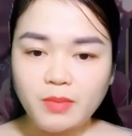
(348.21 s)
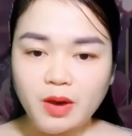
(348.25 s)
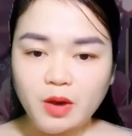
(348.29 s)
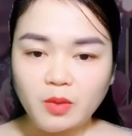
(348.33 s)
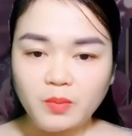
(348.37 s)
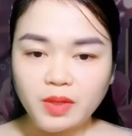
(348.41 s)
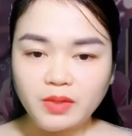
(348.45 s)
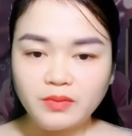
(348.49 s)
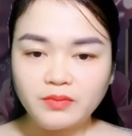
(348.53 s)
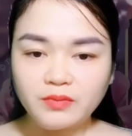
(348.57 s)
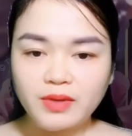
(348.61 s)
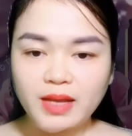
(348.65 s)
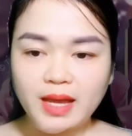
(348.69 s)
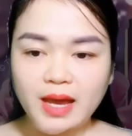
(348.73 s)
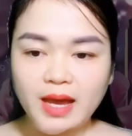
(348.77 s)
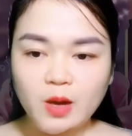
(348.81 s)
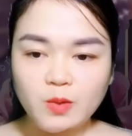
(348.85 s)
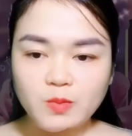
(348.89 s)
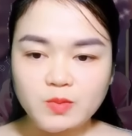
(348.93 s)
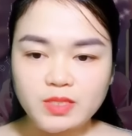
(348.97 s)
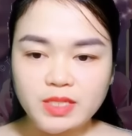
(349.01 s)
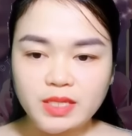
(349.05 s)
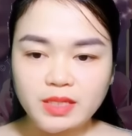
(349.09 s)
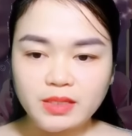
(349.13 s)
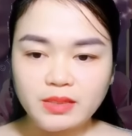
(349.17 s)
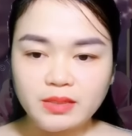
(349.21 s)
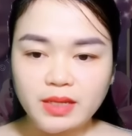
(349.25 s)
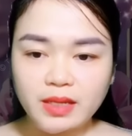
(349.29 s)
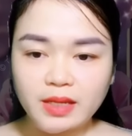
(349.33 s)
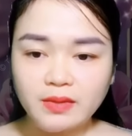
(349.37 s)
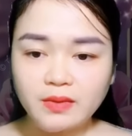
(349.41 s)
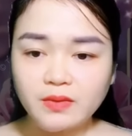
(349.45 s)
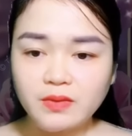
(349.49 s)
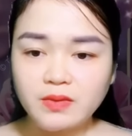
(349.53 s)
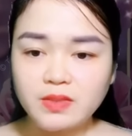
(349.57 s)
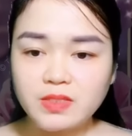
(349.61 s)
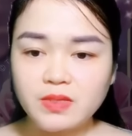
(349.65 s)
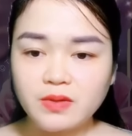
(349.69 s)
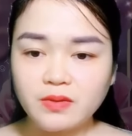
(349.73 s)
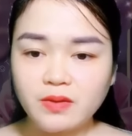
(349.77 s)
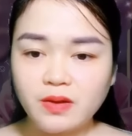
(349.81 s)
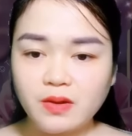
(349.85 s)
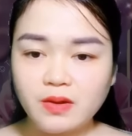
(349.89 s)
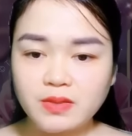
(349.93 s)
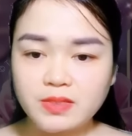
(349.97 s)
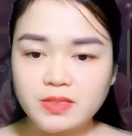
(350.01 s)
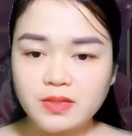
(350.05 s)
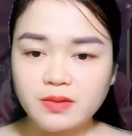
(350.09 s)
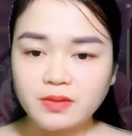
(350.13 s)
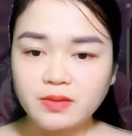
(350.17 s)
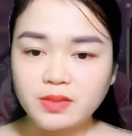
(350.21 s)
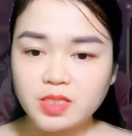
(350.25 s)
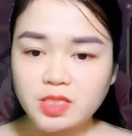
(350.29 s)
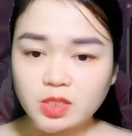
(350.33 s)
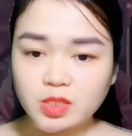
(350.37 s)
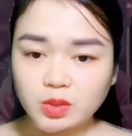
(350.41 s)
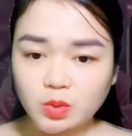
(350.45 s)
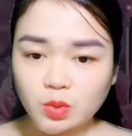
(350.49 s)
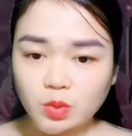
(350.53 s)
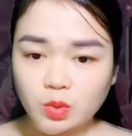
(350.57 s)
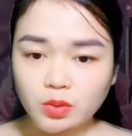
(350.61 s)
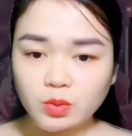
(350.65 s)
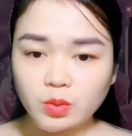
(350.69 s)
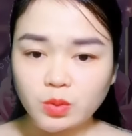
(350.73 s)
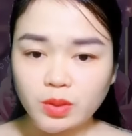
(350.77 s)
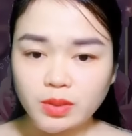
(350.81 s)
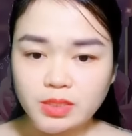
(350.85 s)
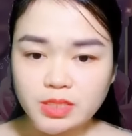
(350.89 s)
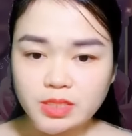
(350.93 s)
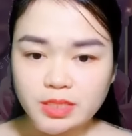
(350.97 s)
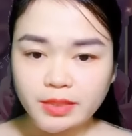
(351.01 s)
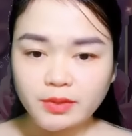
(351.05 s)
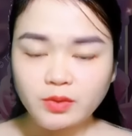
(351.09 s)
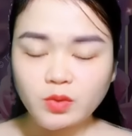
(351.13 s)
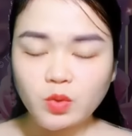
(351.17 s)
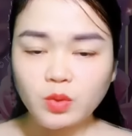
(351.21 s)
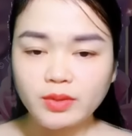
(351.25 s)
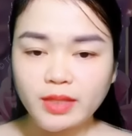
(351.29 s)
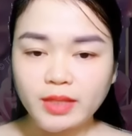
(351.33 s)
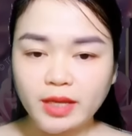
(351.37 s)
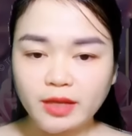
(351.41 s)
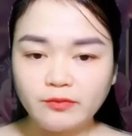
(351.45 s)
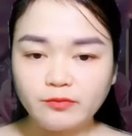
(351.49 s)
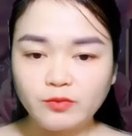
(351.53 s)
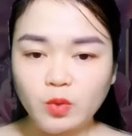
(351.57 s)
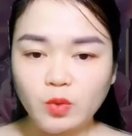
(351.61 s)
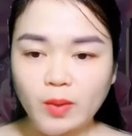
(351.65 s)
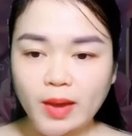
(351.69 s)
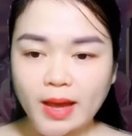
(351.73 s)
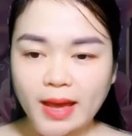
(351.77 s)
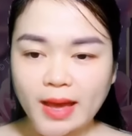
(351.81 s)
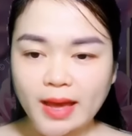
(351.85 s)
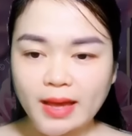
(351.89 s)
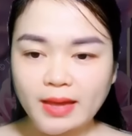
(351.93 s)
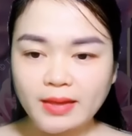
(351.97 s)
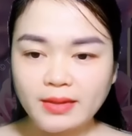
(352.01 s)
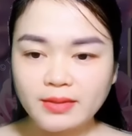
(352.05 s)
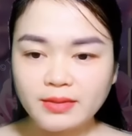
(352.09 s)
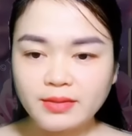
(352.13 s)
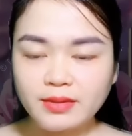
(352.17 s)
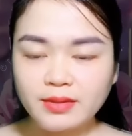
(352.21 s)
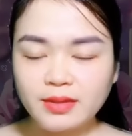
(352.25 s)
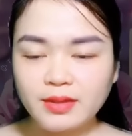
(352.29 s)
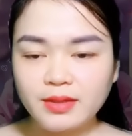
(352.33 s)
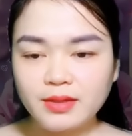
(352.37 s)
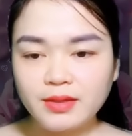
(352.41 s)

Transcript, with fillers: bảo mình là học sinh đến từ trường cơ sở trực thuộc tuyến chính của thành phố A.